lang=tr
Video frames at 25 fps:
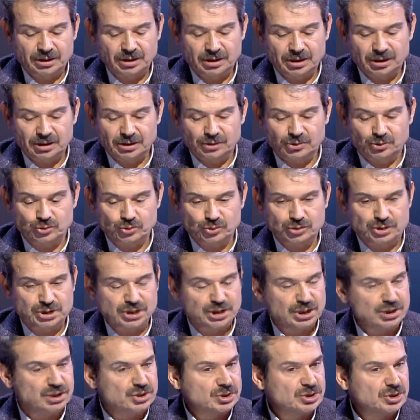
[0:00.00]
e,
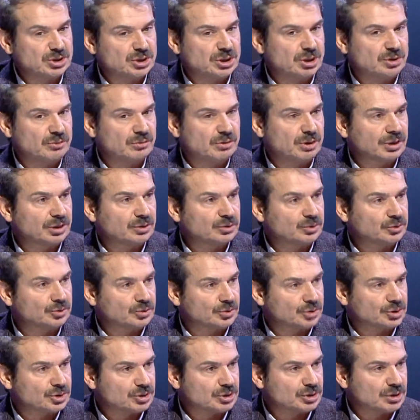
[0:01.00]
Türkiye içinde ve
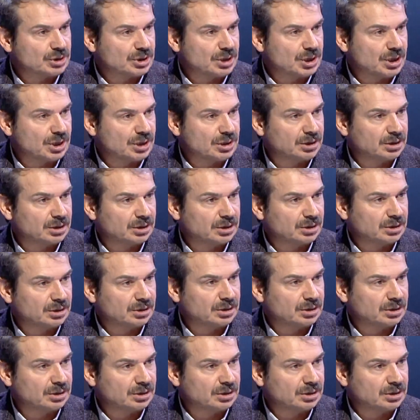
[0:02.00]
yurt dışında e,